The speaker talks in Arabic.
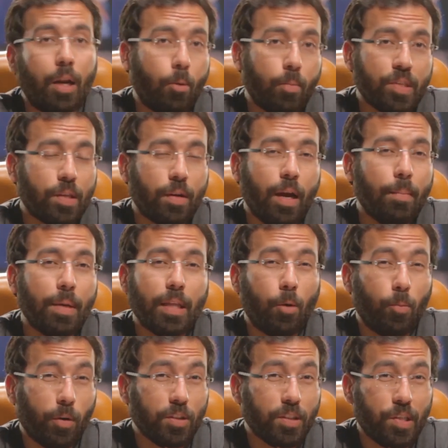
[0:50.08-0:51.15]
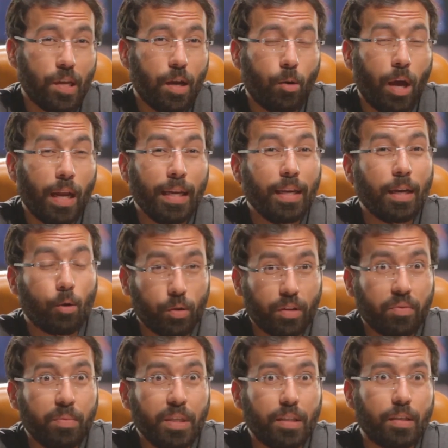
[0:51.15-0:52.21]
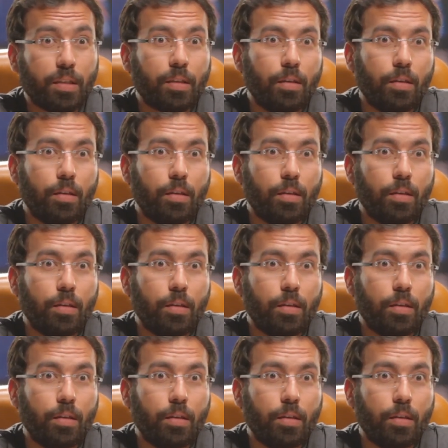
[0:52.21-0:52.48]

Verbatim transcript: لو مستر احمد او مراتي سالوا عليا انا كنت في ميتنج